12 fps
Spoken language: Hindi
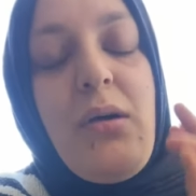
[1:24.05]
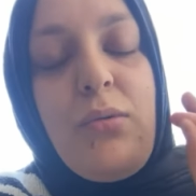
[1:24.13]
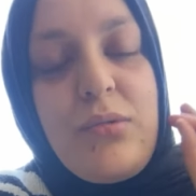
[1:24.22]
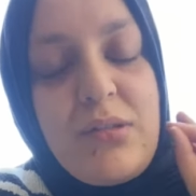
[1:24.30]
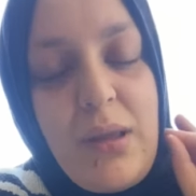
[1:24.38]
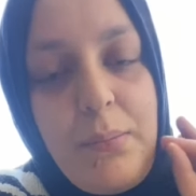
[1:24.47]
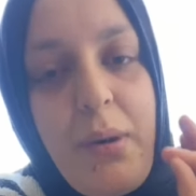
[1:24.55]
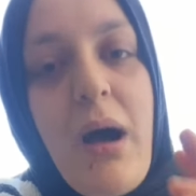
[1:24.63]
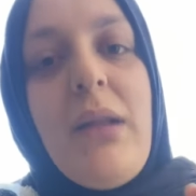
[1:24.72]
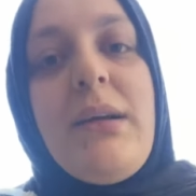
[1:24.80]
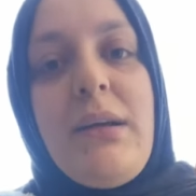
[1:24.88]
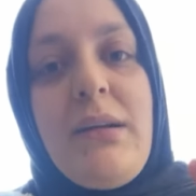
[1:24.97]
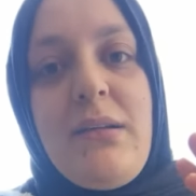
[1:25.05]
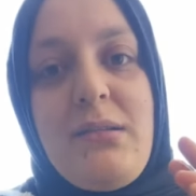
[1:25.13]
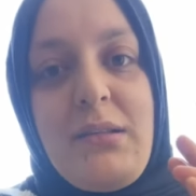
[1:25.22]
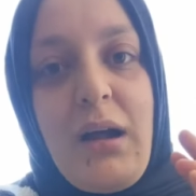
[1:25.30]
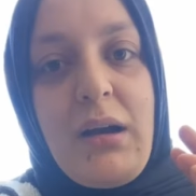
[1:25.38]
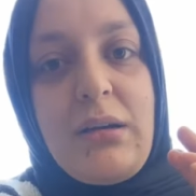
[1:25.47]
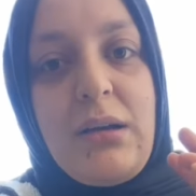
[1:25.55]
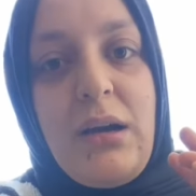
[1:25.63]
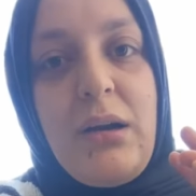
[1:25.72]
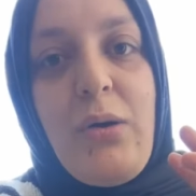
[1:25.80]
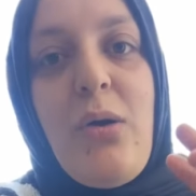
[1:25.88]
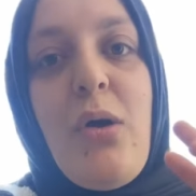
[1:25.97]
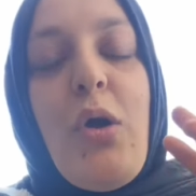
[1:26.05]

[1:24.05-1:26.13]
उससे बात करना स्टार्ट कर लो